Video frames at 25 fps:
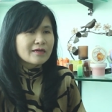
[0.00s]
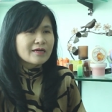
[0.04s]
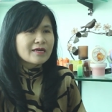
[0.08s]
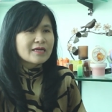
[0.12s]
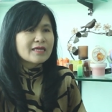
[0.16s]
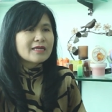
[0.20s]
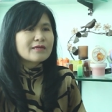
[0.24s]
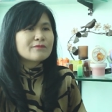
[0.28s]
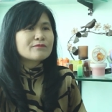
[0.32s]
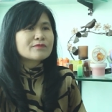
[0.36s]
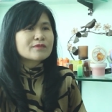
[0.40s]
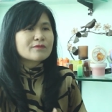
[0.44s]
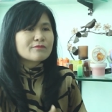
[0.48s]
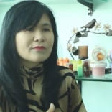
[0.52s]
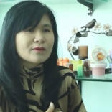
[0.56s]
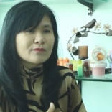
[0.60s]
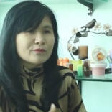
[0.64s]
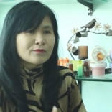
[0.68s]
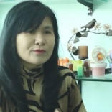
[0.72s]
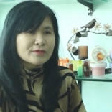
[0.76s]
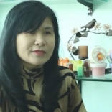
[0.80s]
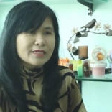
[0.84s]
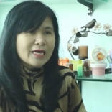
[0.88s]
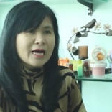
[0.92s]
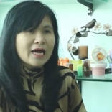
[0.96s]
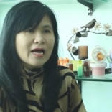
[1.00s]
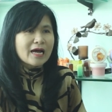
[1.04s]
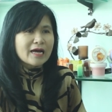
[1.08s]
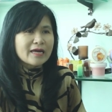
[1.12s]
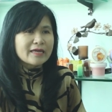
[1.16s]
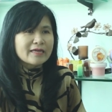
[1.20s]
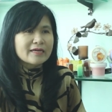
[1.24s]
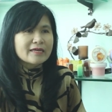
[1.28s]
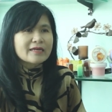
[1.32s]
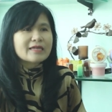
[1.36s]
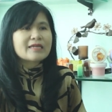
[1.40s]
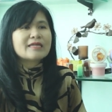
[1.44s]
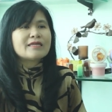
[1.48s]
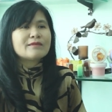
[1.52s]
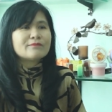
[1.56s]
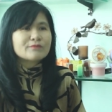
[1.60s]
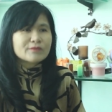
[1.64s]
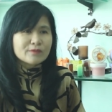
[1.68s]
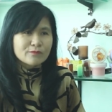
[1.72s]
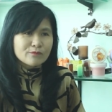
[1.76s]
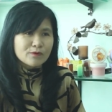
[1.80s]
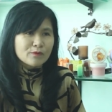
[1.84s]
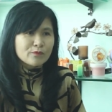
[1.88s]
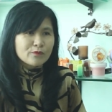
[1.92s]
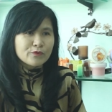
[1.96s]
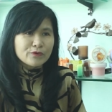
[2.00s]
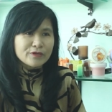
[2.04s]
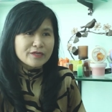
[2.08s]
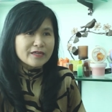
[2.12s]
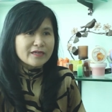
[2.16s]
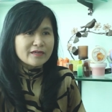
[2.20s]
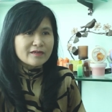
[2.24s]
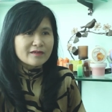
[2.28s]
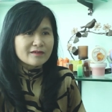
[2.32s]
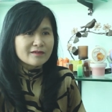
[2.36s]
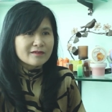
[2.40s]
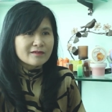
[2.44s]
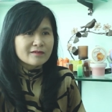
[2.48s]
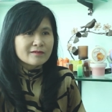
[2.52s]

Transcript: ครีมสำหรับผู้ชาย ครีมสำหรับผู้หญิง